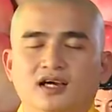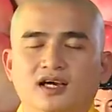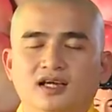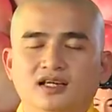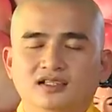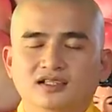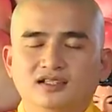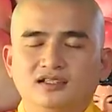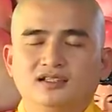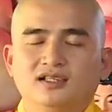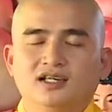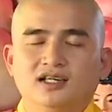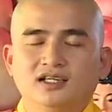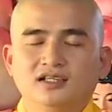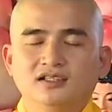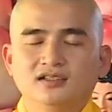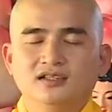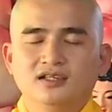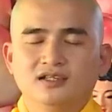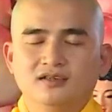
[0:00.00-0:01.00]
Anh hít
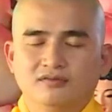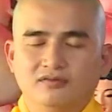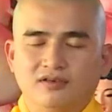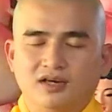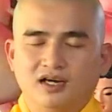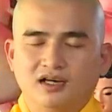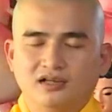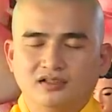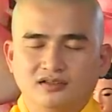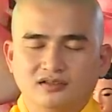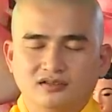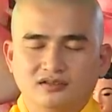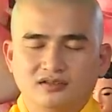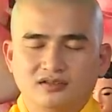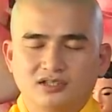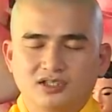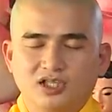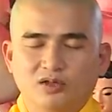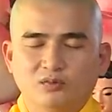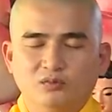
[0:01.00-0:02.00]
thở, và
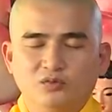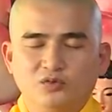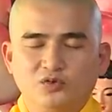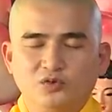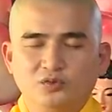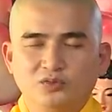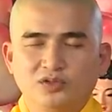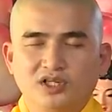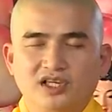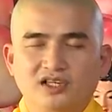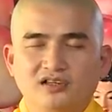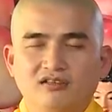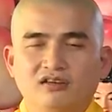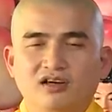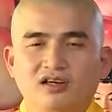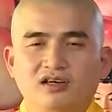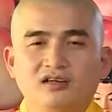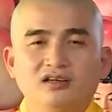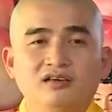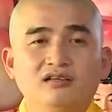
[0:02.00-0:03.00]
trong phút giây đó
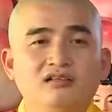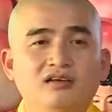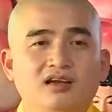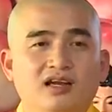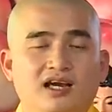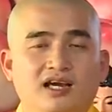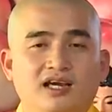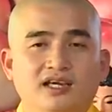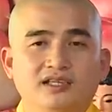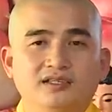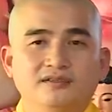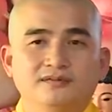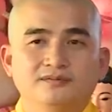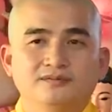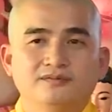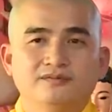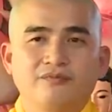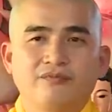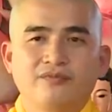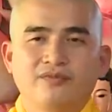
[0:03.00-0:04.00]
anh đứng lại,
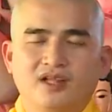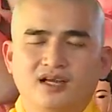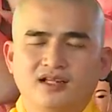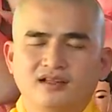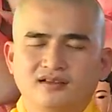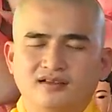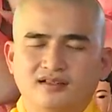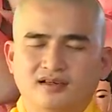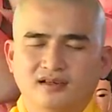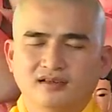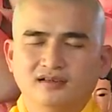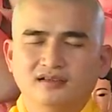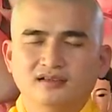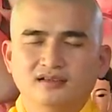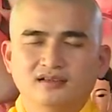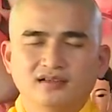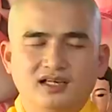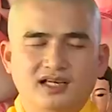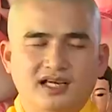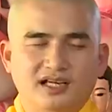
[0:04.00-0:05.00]
anh tận
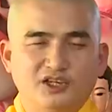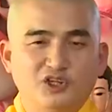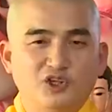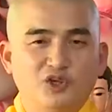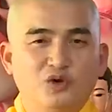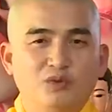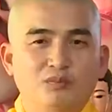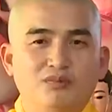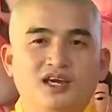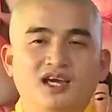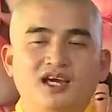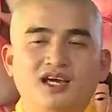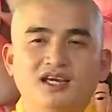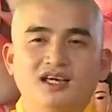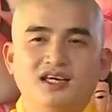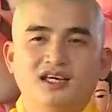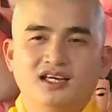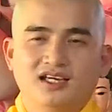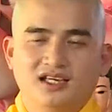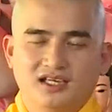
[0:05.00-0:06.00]
hưởng làn gió mát,
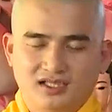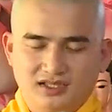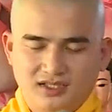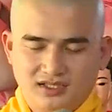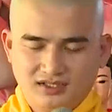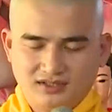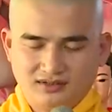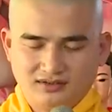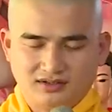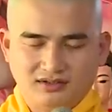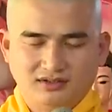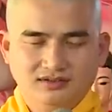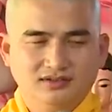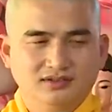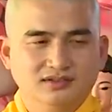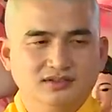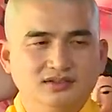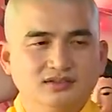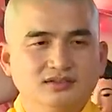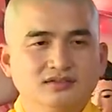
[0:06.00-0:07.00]
anh tận
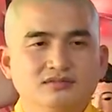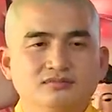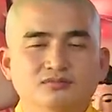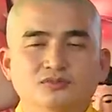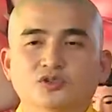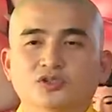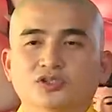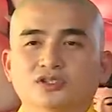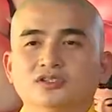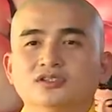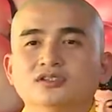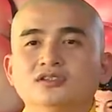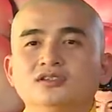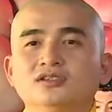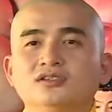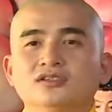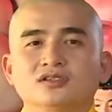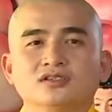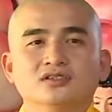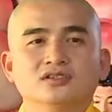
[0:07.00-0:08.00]
hưởng mùi
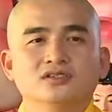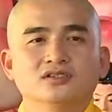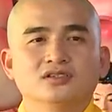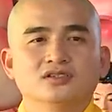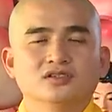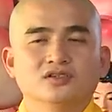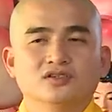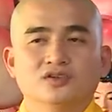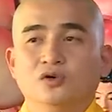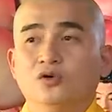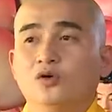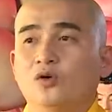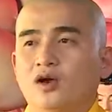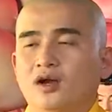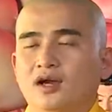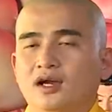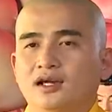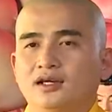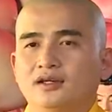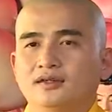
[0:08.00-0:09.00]
hương của
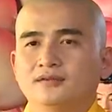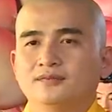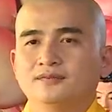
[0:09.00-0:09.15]
hoa.